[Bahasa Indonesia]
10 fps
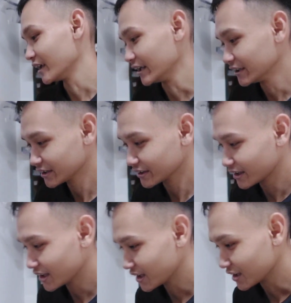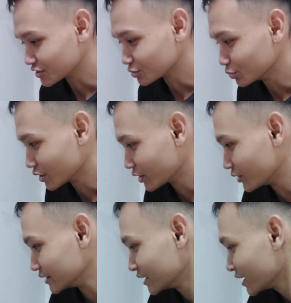Nah, ini kita langsung buka
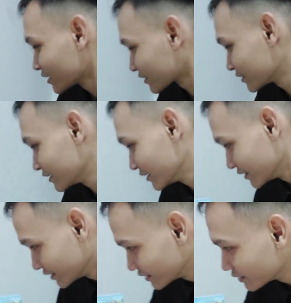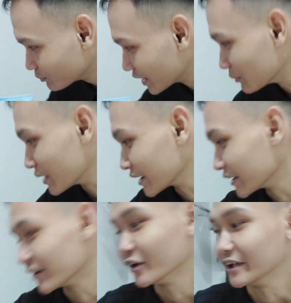dulu aja. Mana barang?
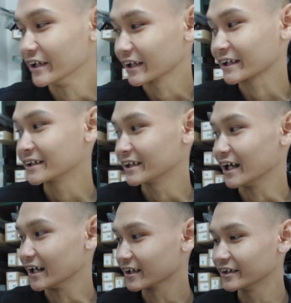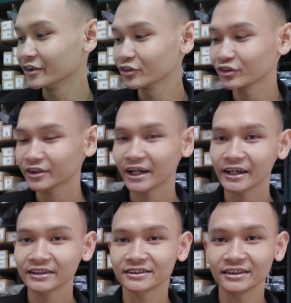Oh, ini. Nah, ini untuk
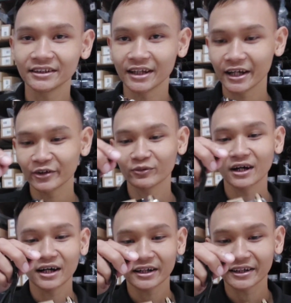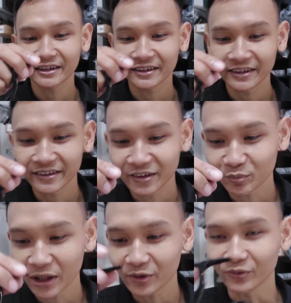dari si Daiwa GT
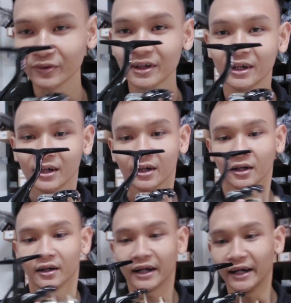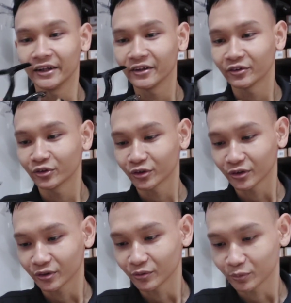terbaru. Nah, ini
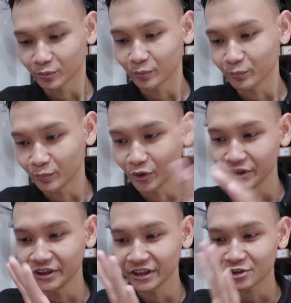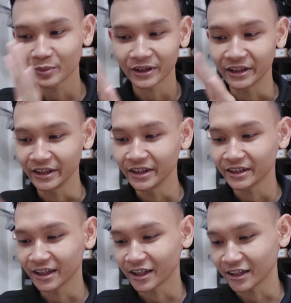untuk bodinya seperti ini
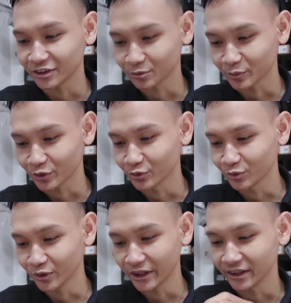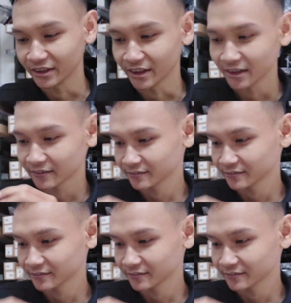kita copot dulu handlenya